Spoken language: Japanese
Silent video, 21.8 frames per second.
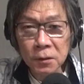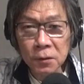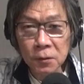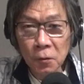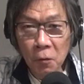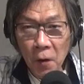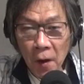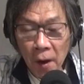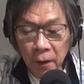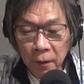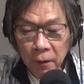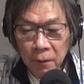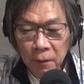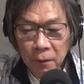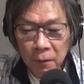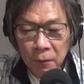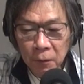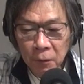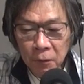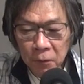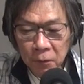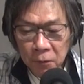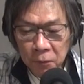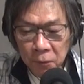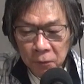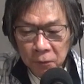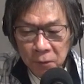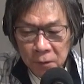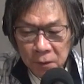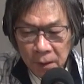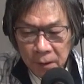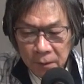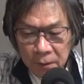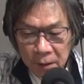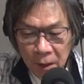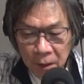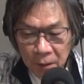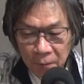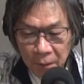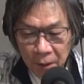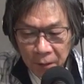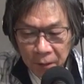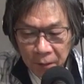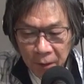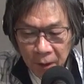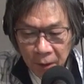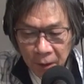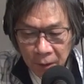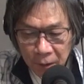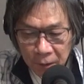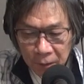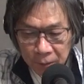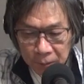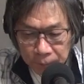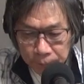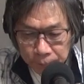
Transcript: ご弦ということになりますが、